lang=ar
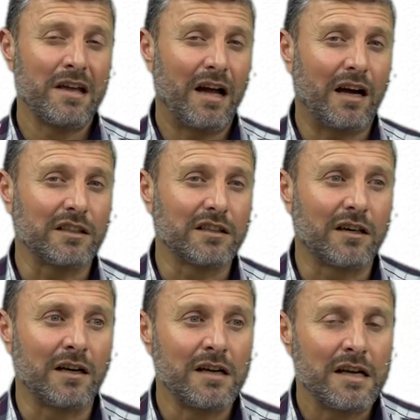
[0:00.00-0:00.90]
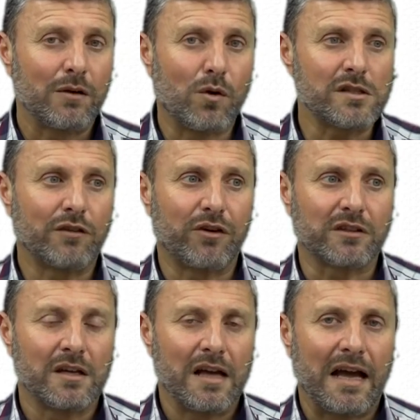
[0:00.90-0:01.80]
حقيقة وصفت
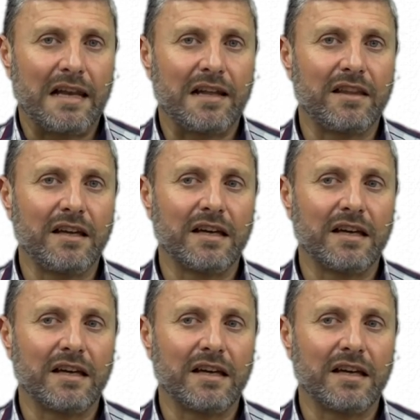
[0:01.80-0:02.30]
الذين